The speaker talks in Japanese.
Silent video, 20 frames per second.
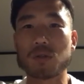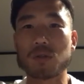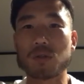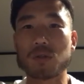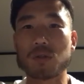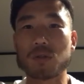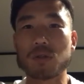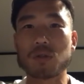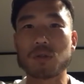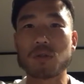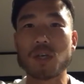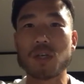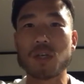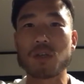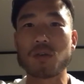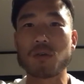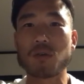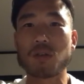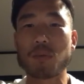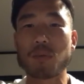作れる
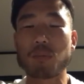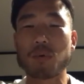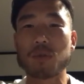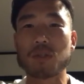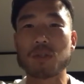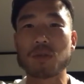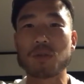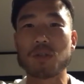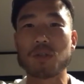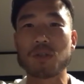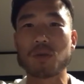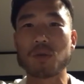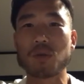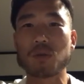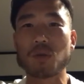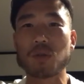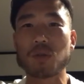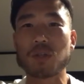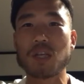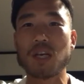ようなポジショニングを
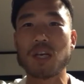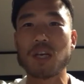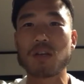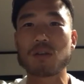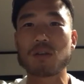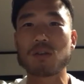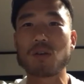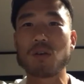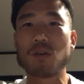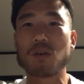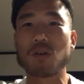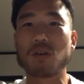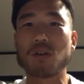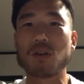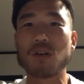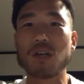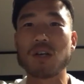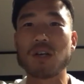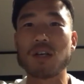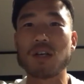取ってあげると、
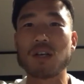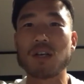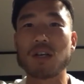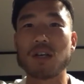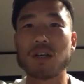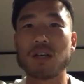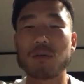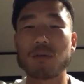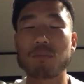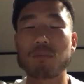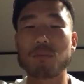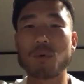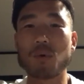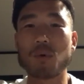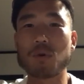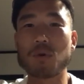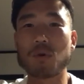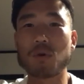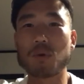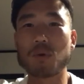
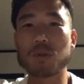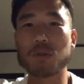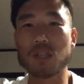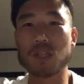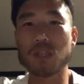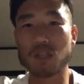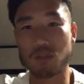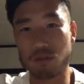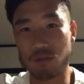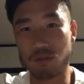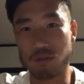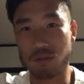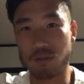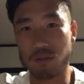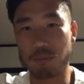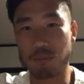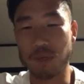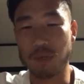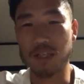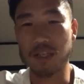ボールを持ってる
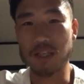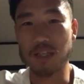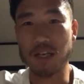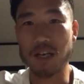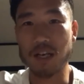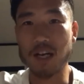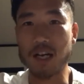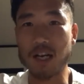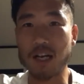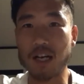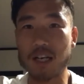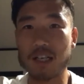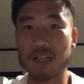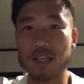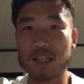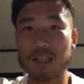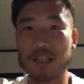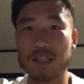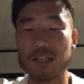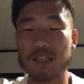味方が
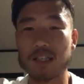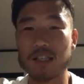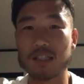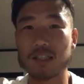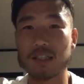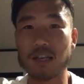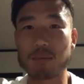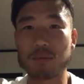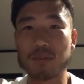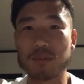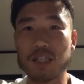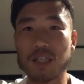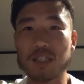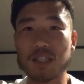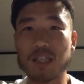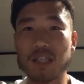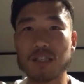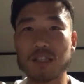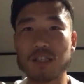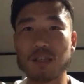多分出し
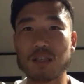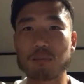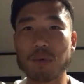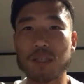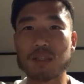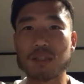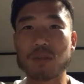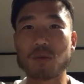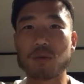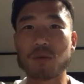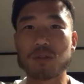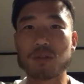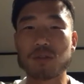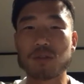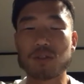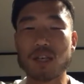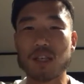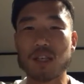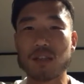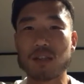やすいパスコースに
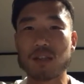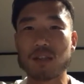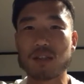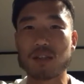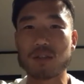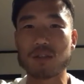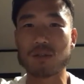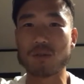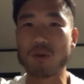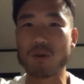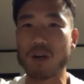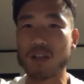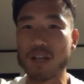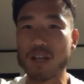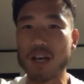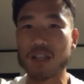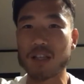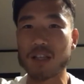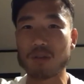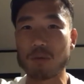なるのか
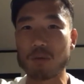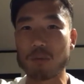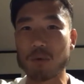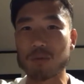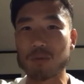なと思